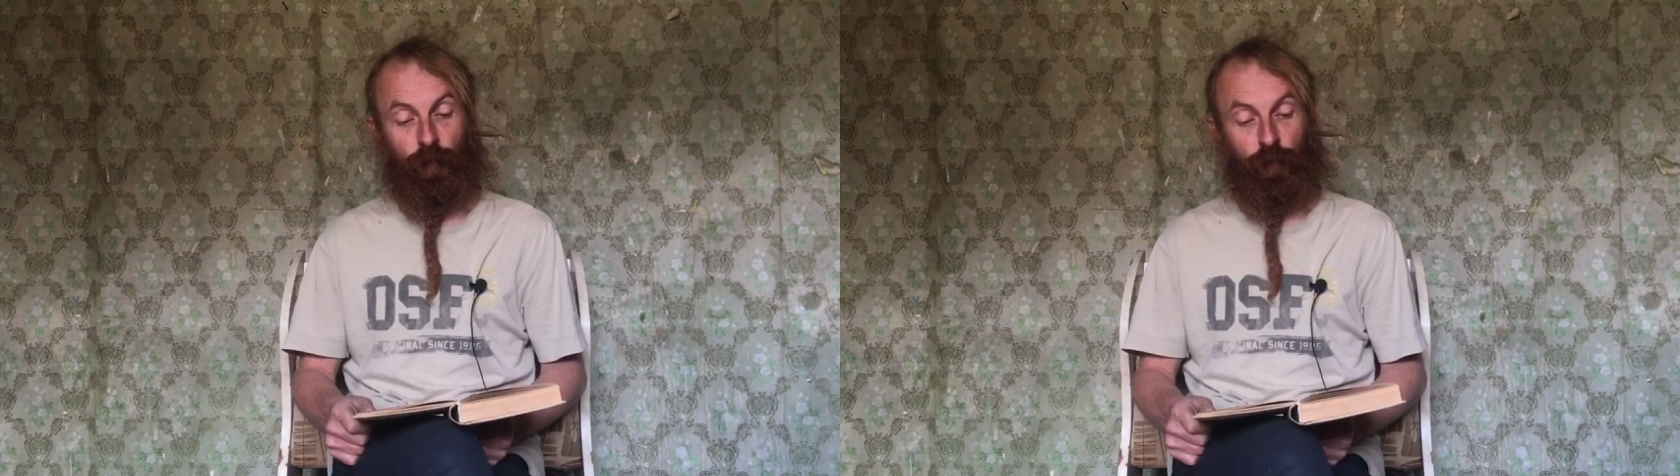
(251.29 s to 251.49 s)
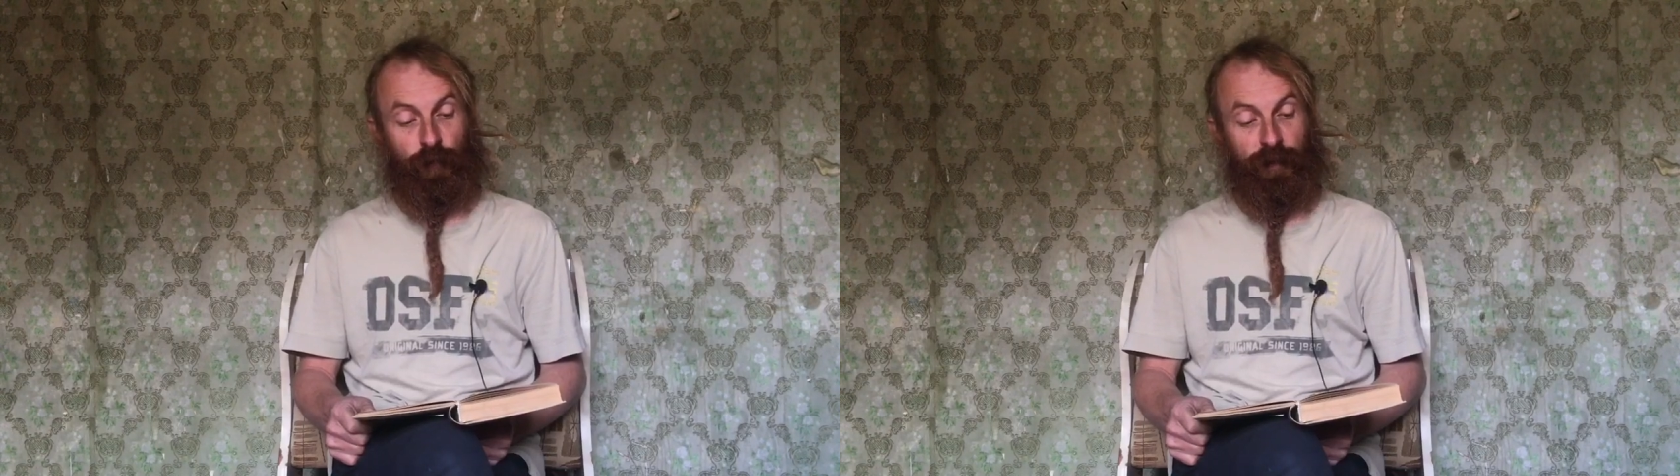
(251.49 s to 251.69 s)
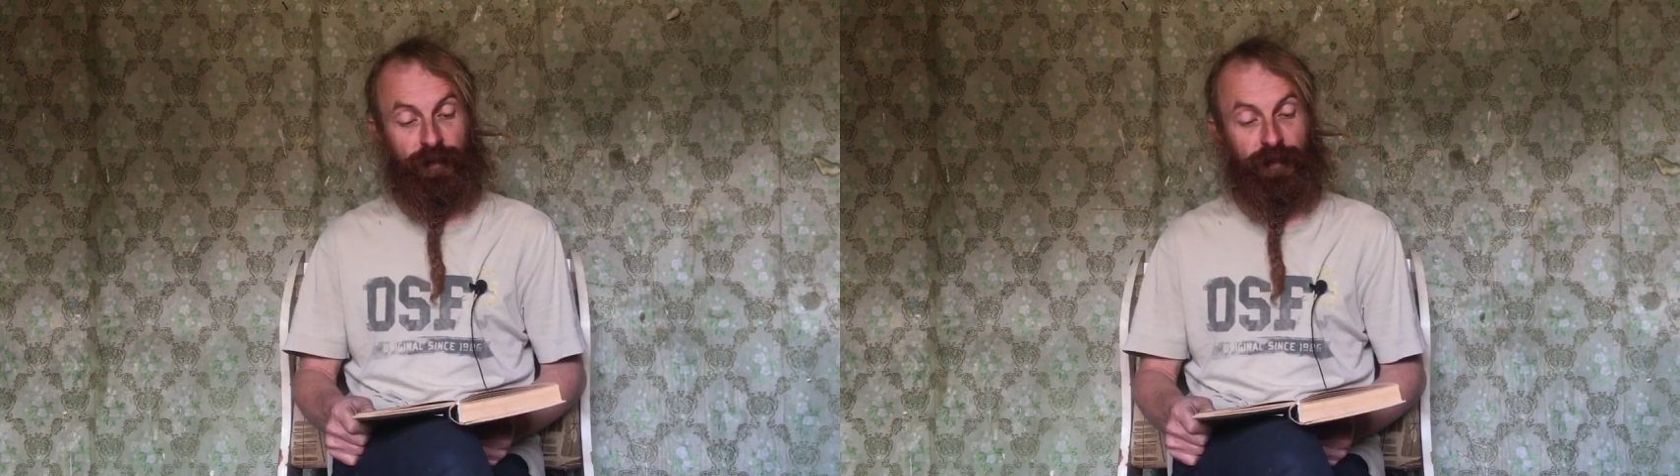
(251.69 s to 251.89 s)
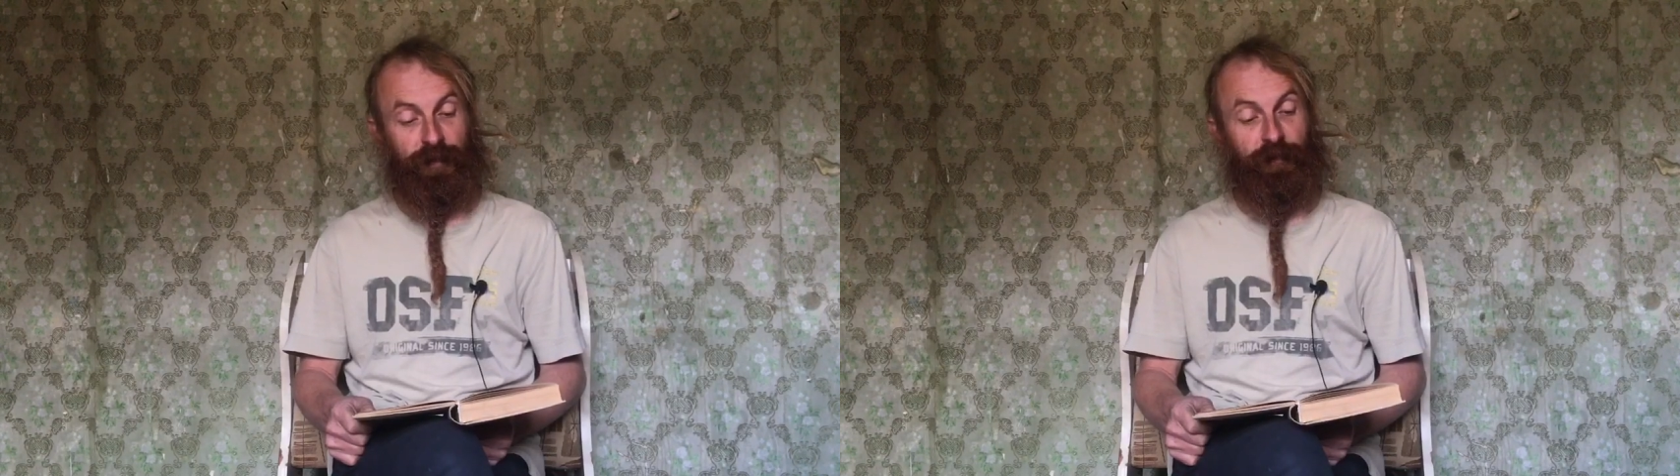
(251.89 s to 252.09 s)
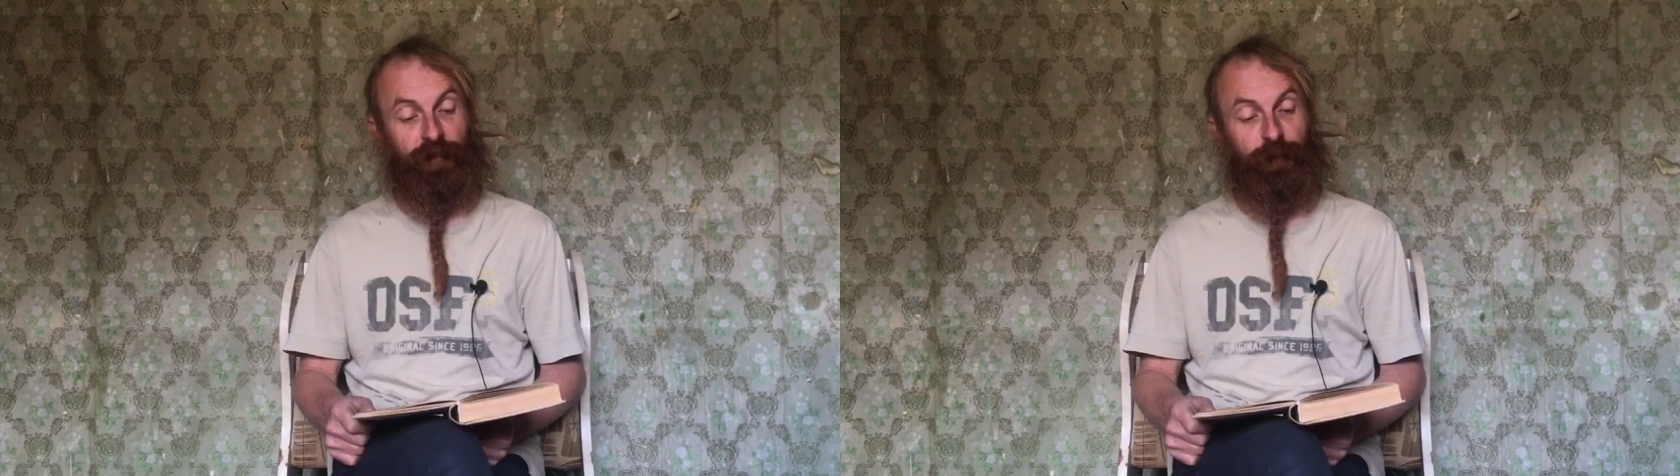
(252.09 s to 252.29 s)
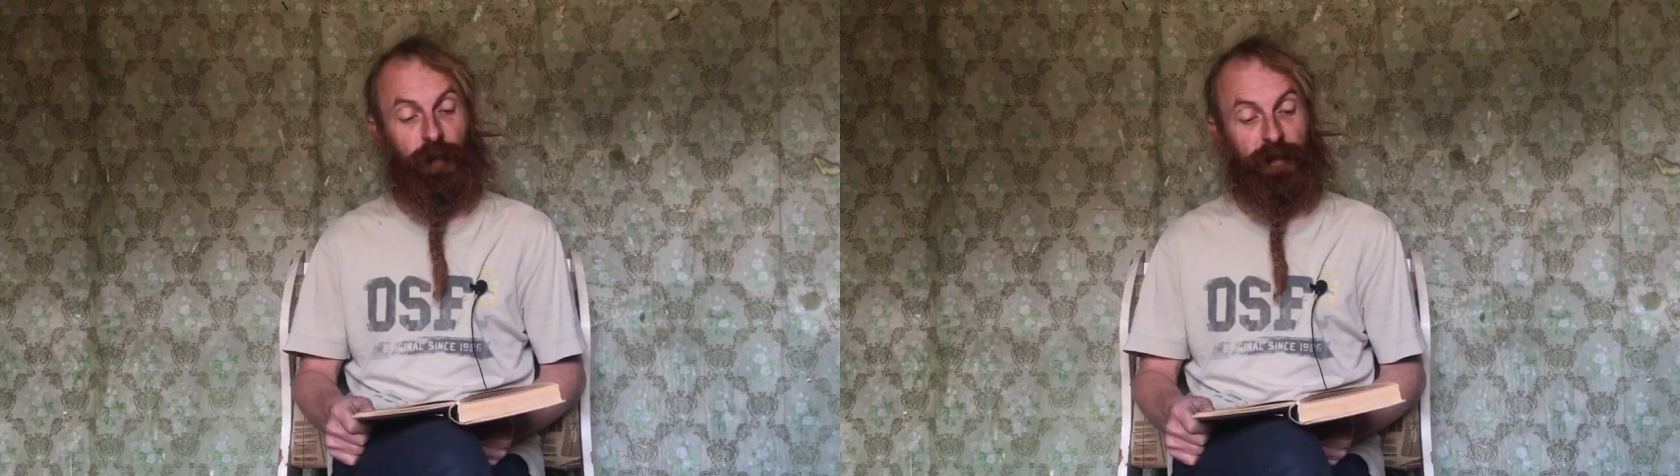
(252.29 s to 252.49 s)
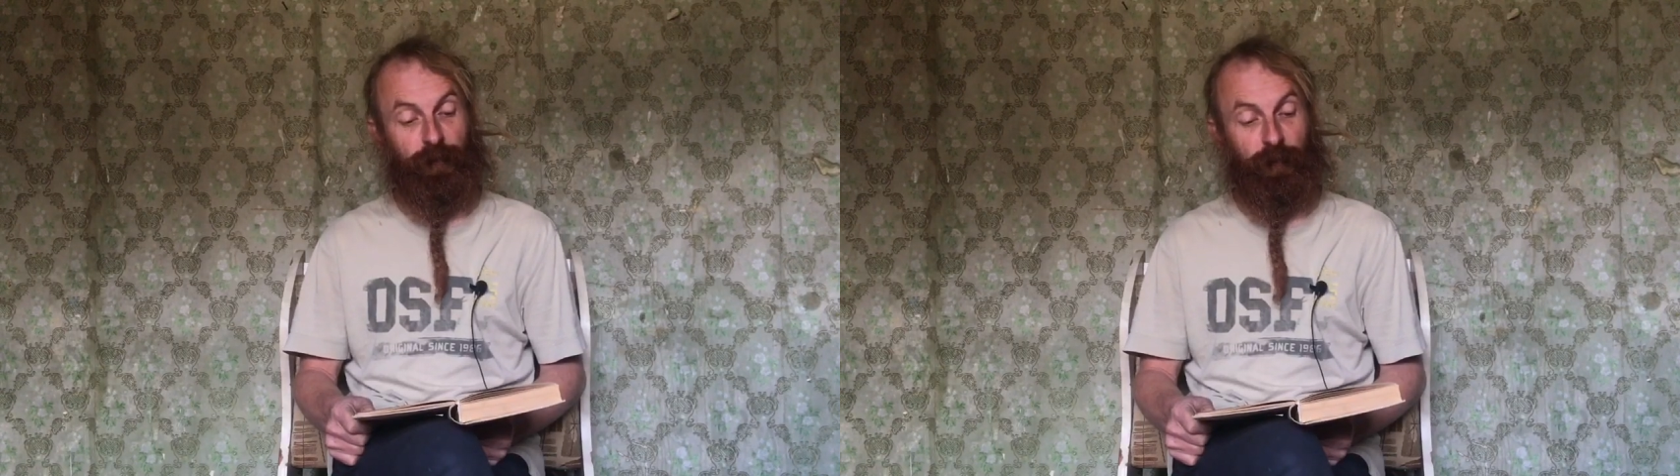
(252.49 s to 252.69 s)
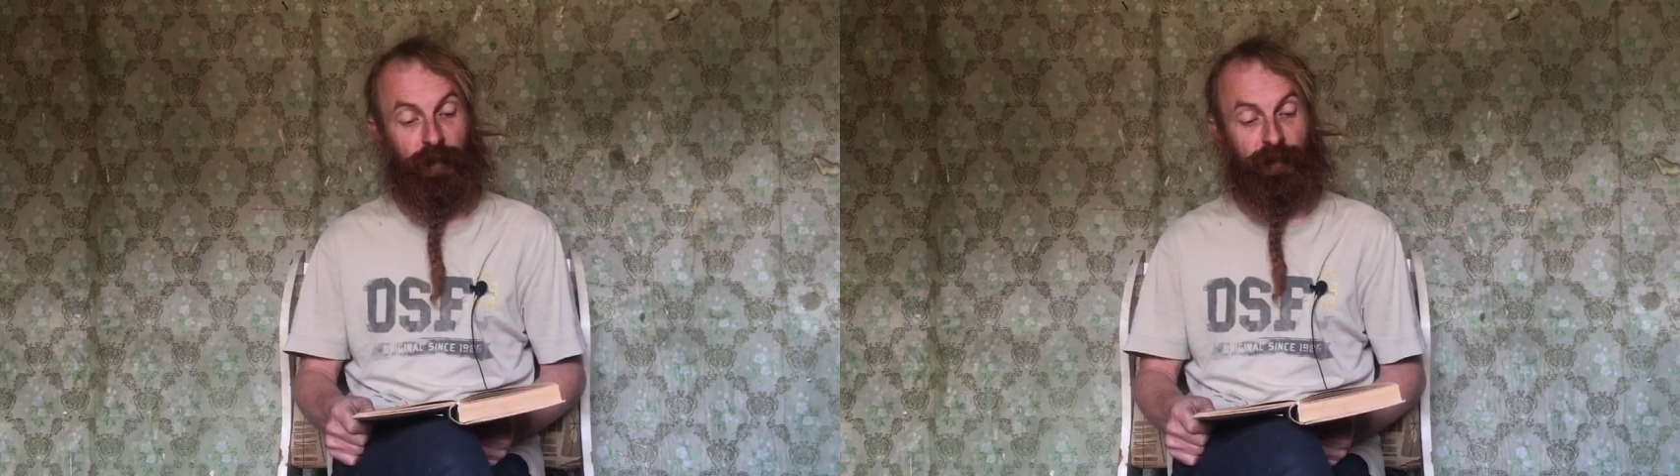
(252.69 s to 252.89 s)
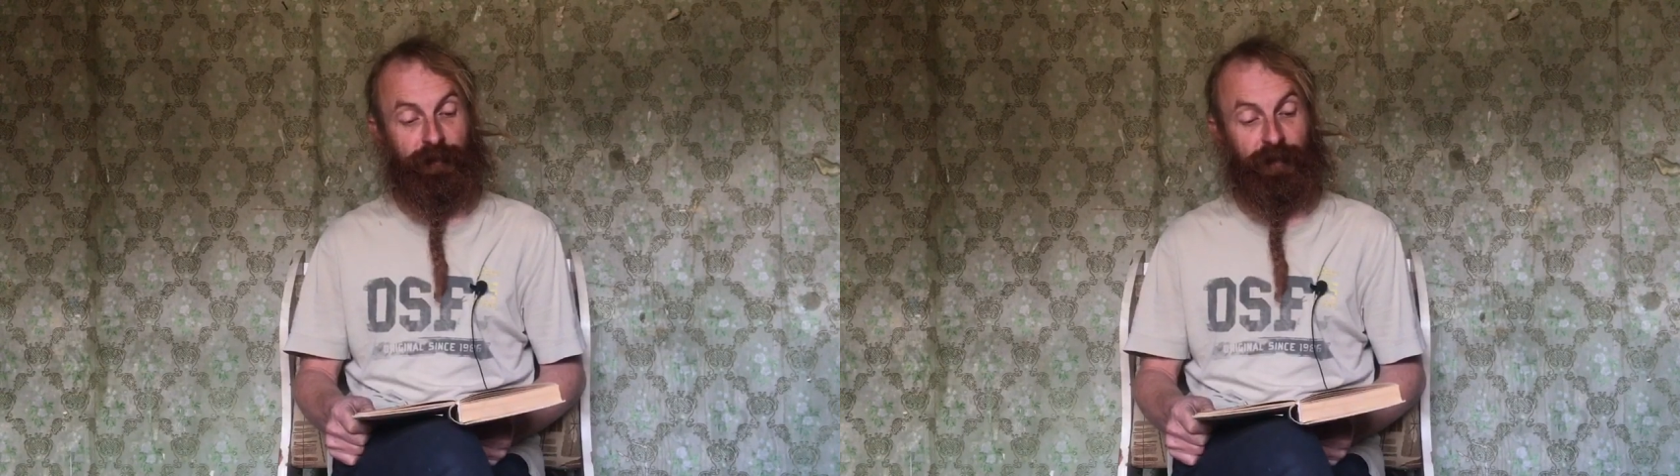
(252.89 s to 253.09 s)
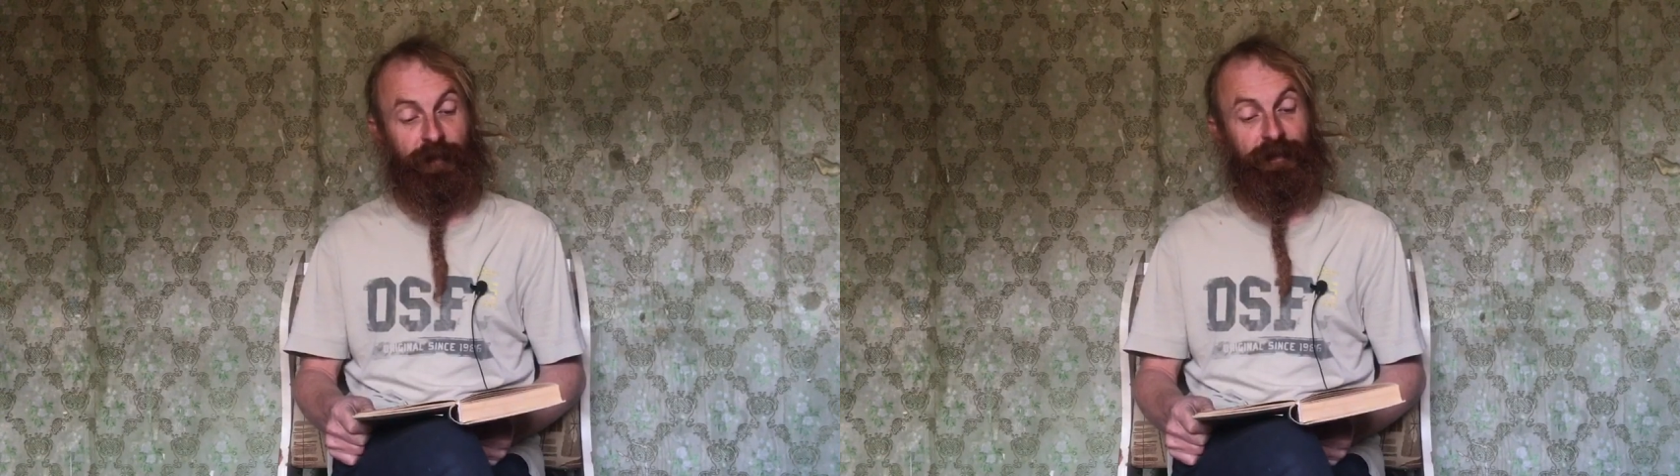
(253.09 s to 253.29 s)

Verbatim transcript: Уж если в петлю лезть,